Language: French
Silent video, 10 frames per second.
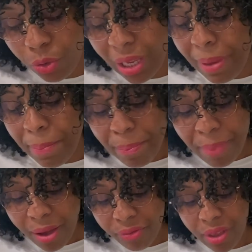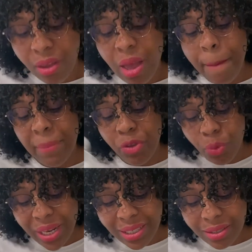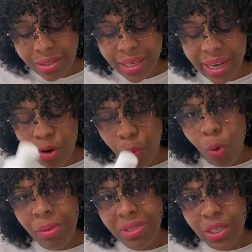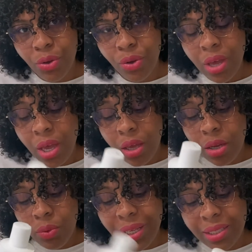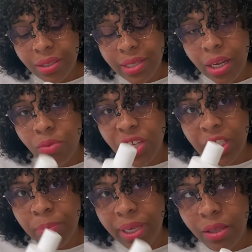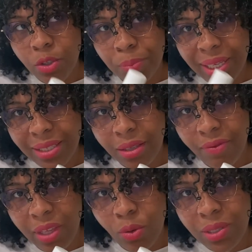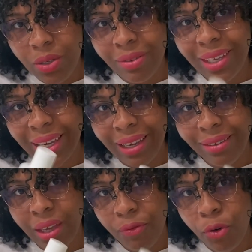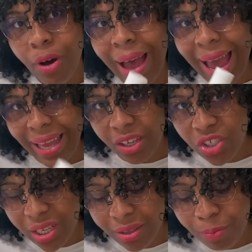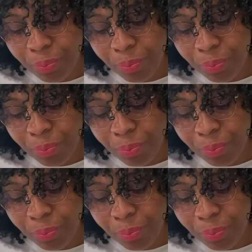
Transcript: Donc, ils mettent pas de parfum, mais de l'huile essentielle. Et le problème, c'est que l'huile essentielle, comme j'ai expliqué dans une précédente vidéo, c'est un très, très fort allergène